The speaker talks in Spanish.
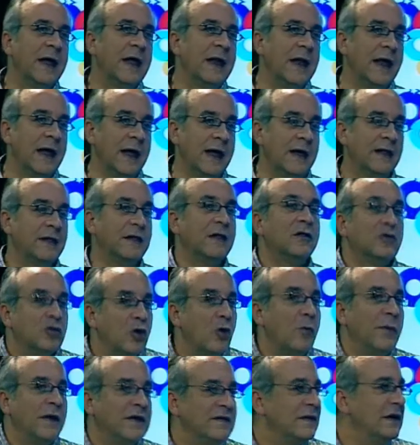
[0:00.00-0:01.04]
la gente
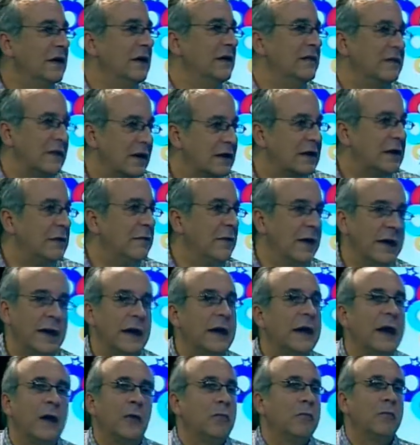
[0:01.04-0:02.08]
toma esa iniciativa de
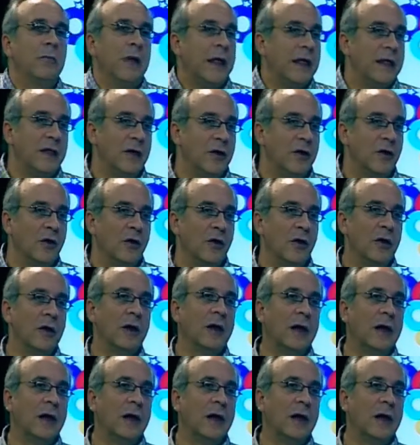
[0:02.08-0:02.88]
crear un medio